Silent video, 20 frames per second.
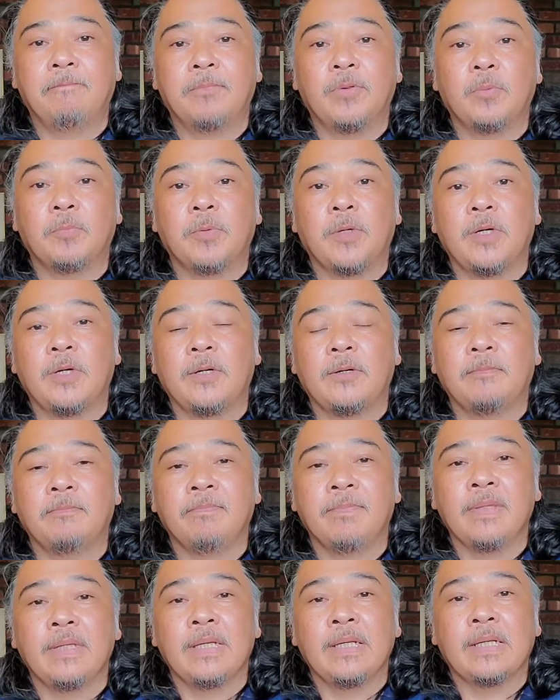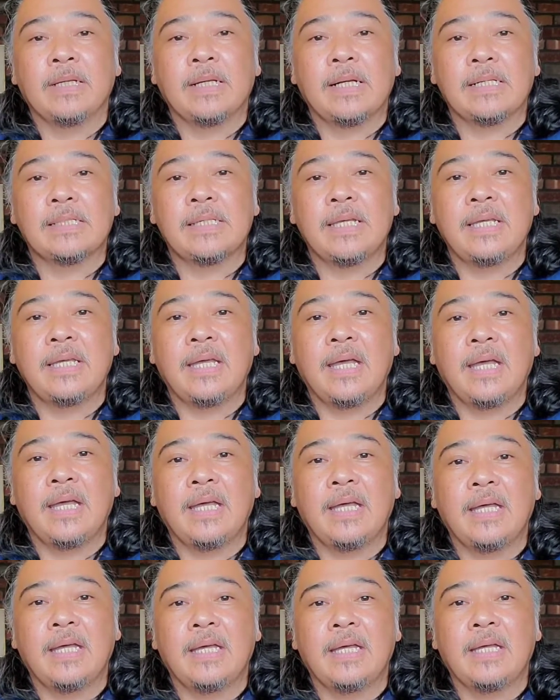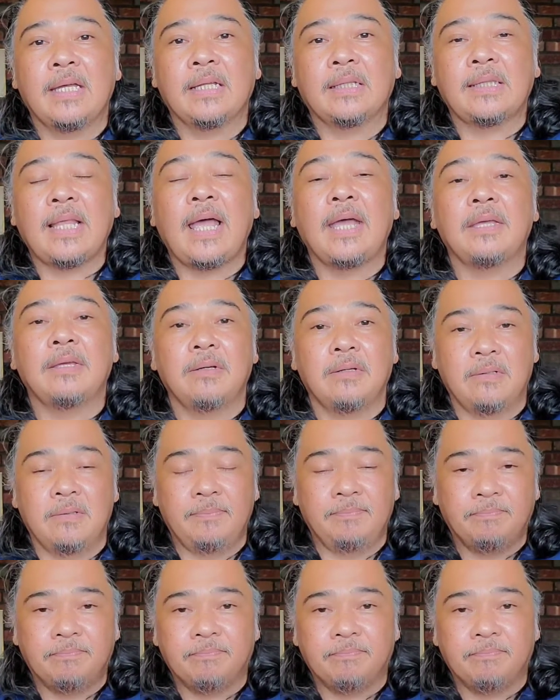No po? Kasi uh, tayo,